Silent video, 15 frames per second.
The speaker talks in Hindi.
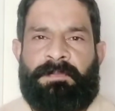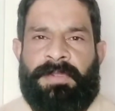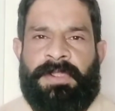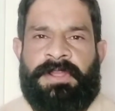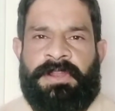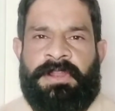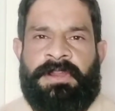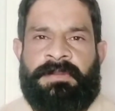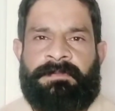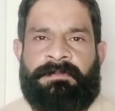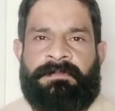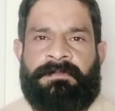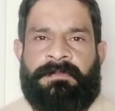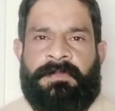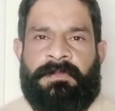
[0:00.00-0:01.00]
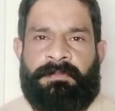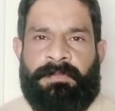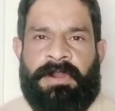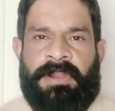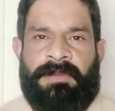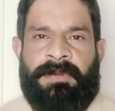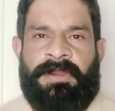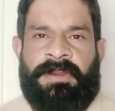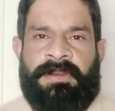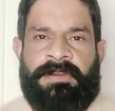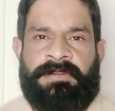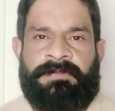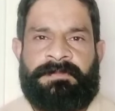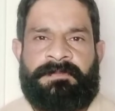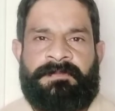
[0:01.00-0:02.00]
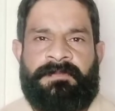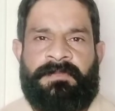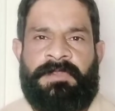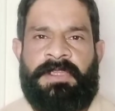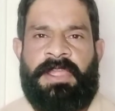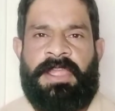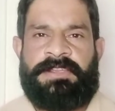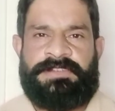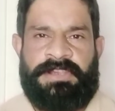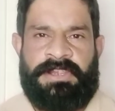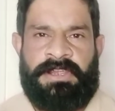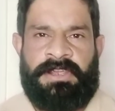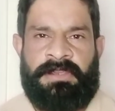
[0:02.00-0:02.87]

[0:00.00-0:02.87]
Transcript: बिगिनर बॉडी बिल्डर या ऐसे